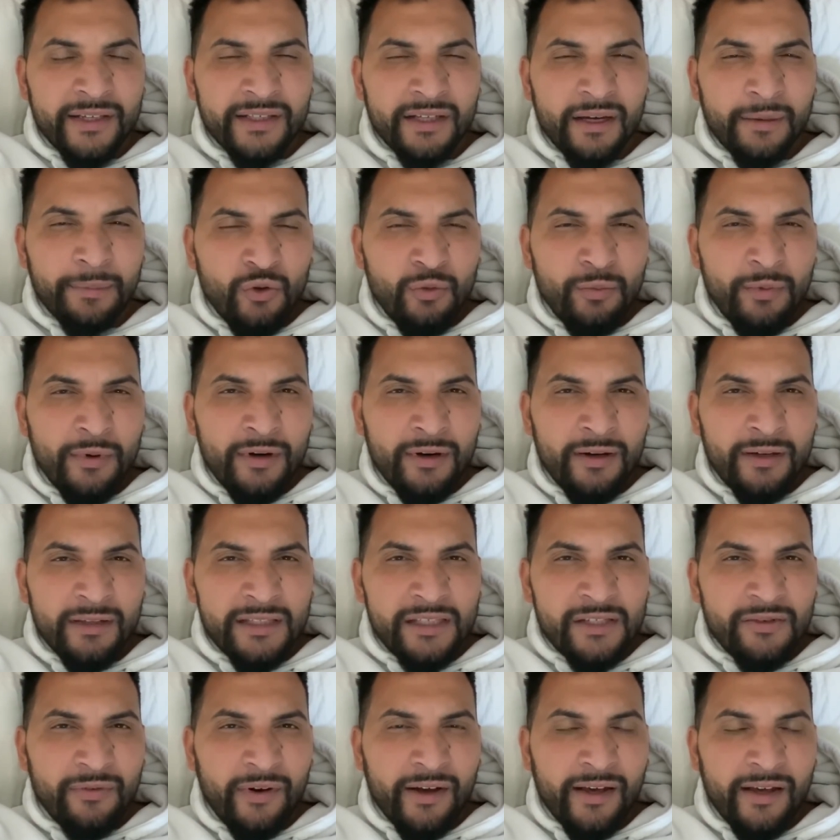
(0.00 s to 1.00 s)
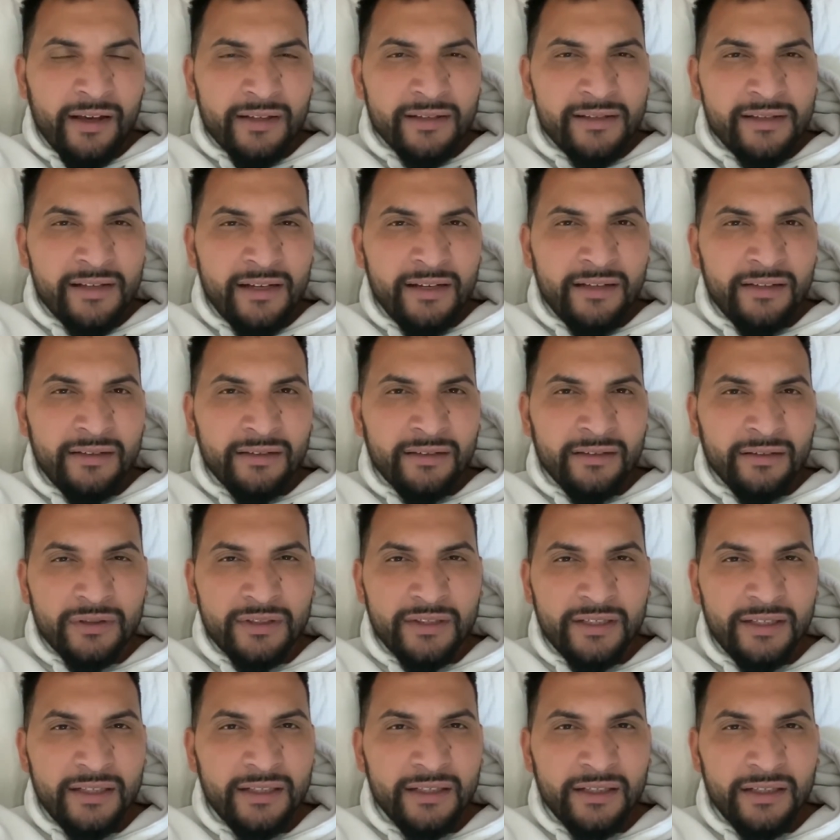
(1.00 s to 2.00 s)
Ich habe über zwei Jahrzehnte
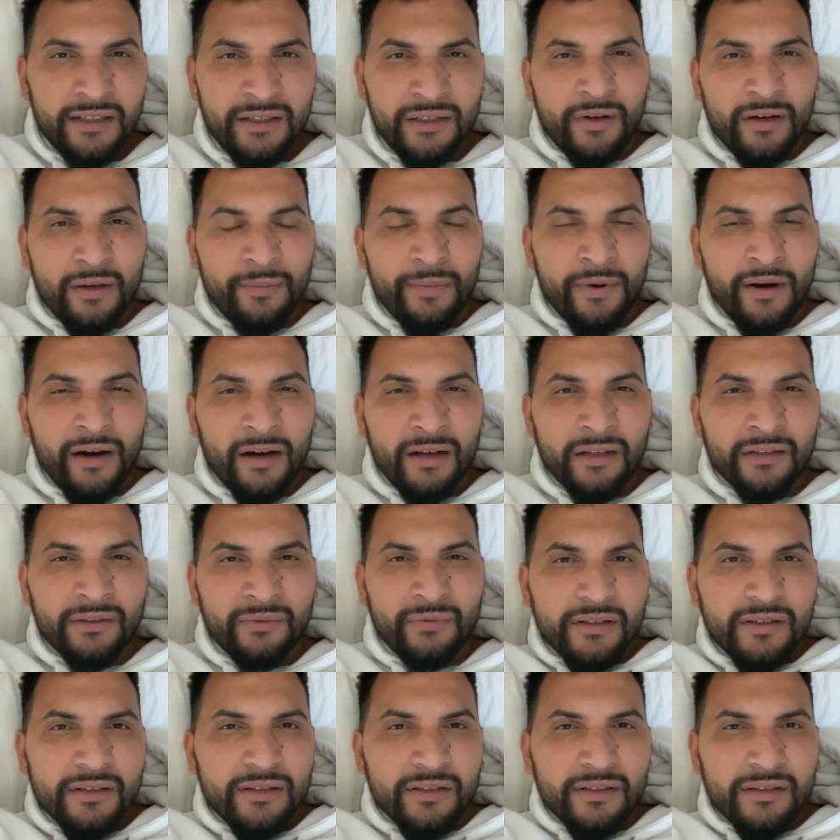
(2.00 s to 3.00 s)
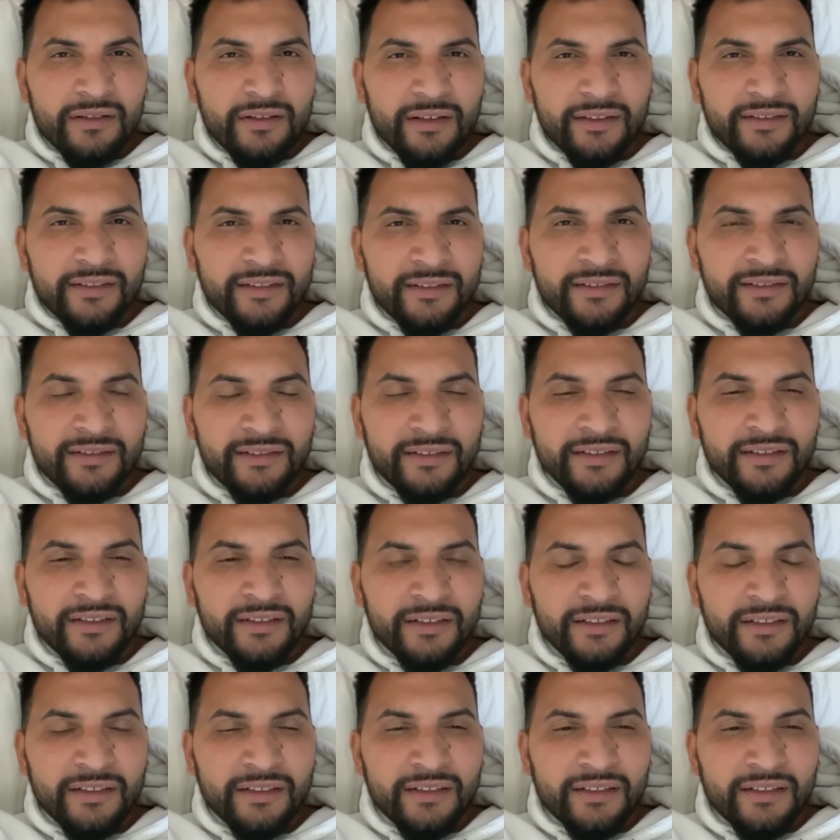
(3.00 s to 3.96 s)
Tiere gebraten. Das ist